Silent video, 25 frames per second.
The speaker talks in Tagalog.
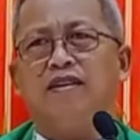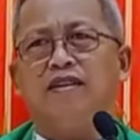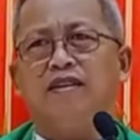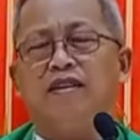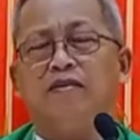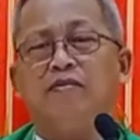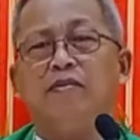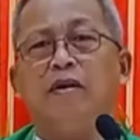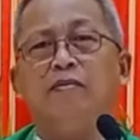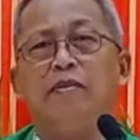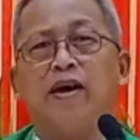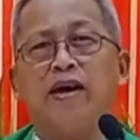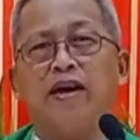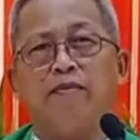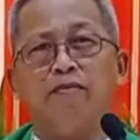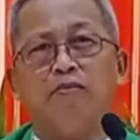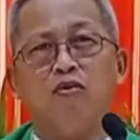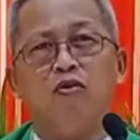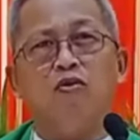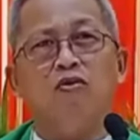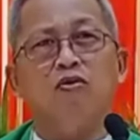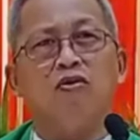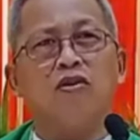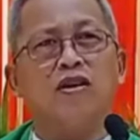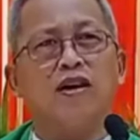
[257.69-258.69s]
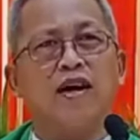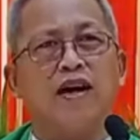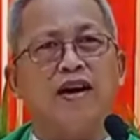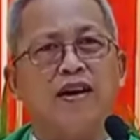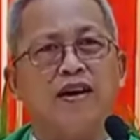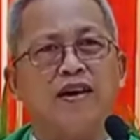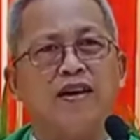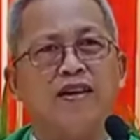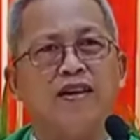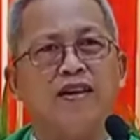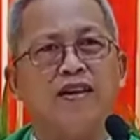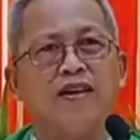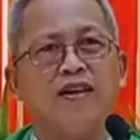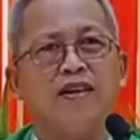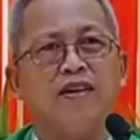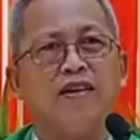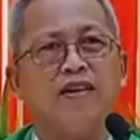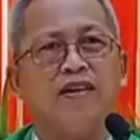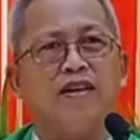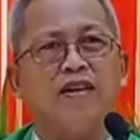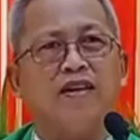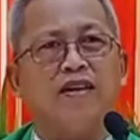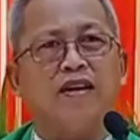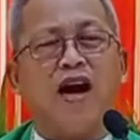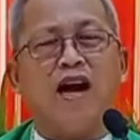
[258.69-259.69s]
Di ba mahibong ka?
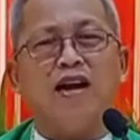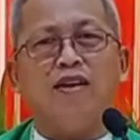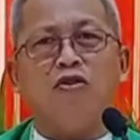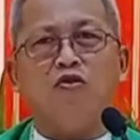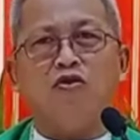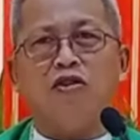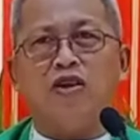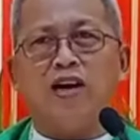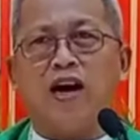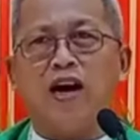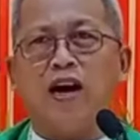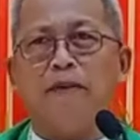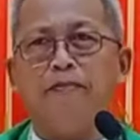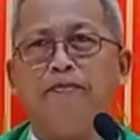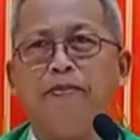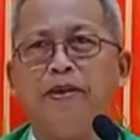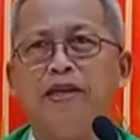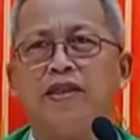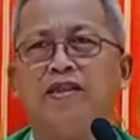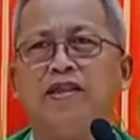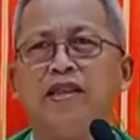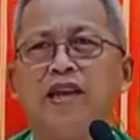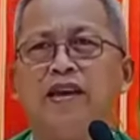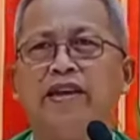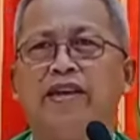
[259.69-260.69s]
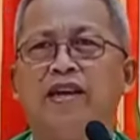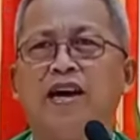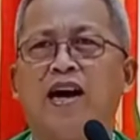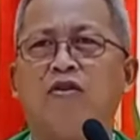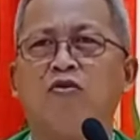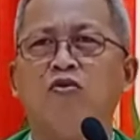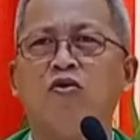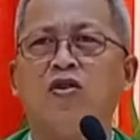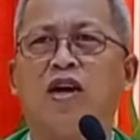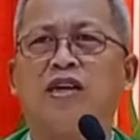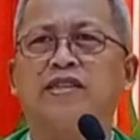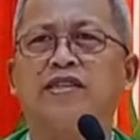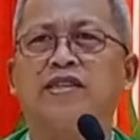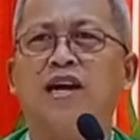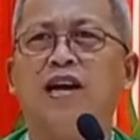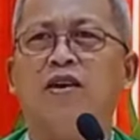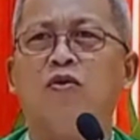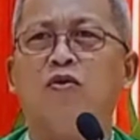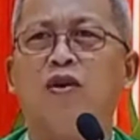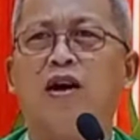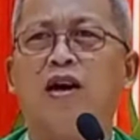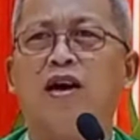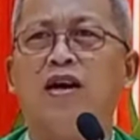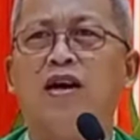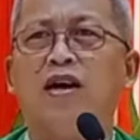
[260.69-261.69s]
Nganong nangabit na ning akong
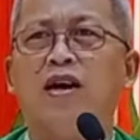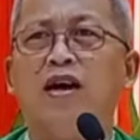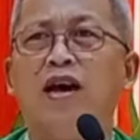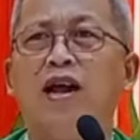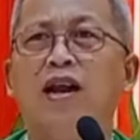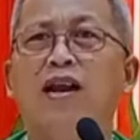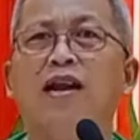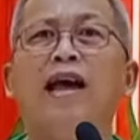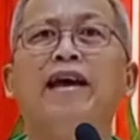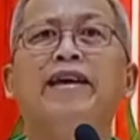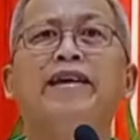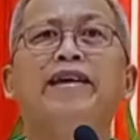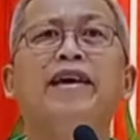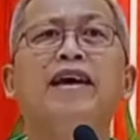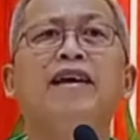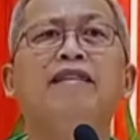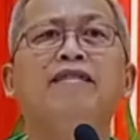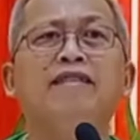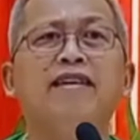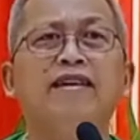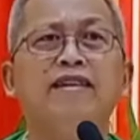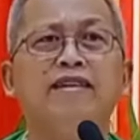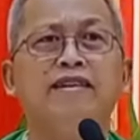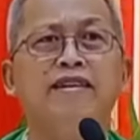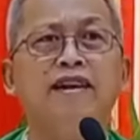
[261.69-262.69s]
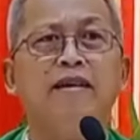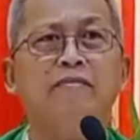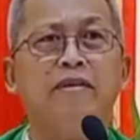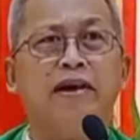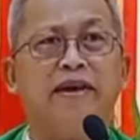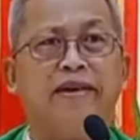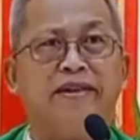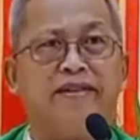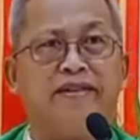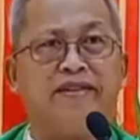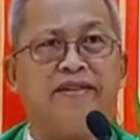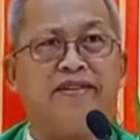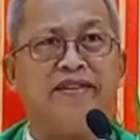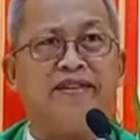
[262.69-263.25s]
asawa, laygitid naman.